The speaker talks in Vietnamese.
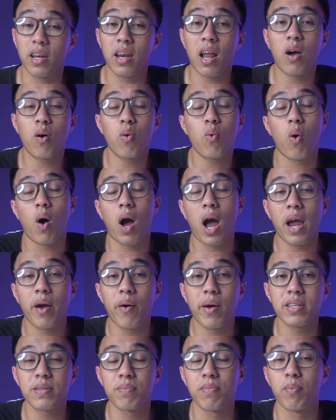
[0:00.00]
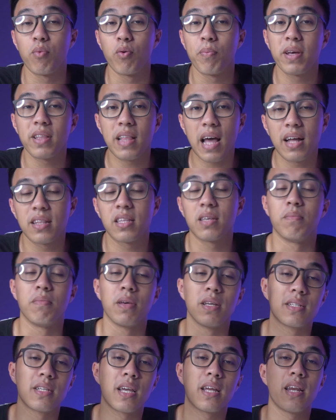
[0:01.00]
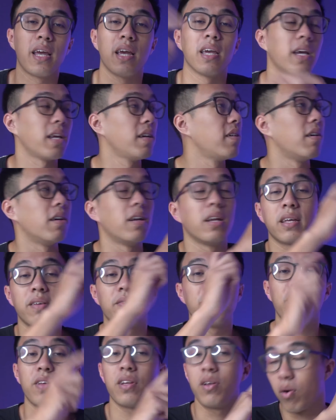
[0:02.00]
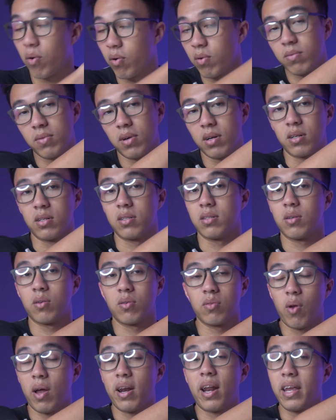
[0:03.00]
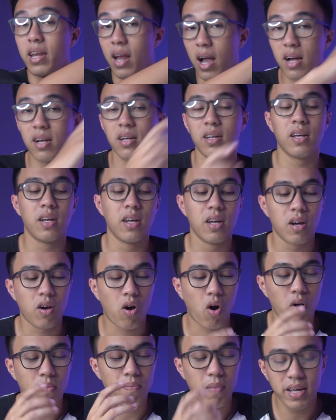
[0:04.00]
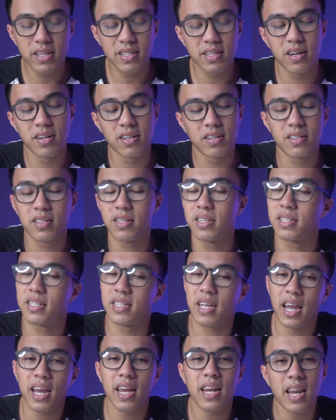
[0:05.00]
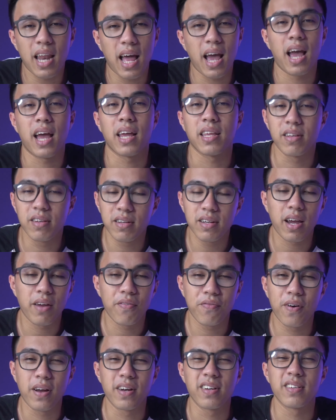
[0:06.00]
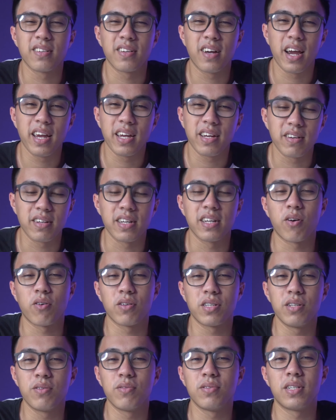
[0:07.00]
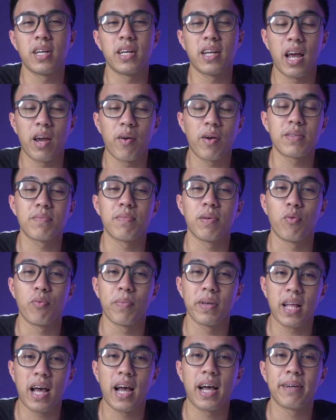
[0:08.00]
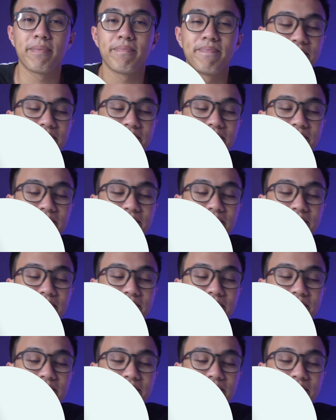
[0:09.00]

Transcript: tính năng của iOS 14 beta thì mình sẽ để cái đường link video ở đoạn này nhá. Còn bây giờ thì sẽ là những cái phần gây cực kỳ khó chịu trên iOS 14 beta.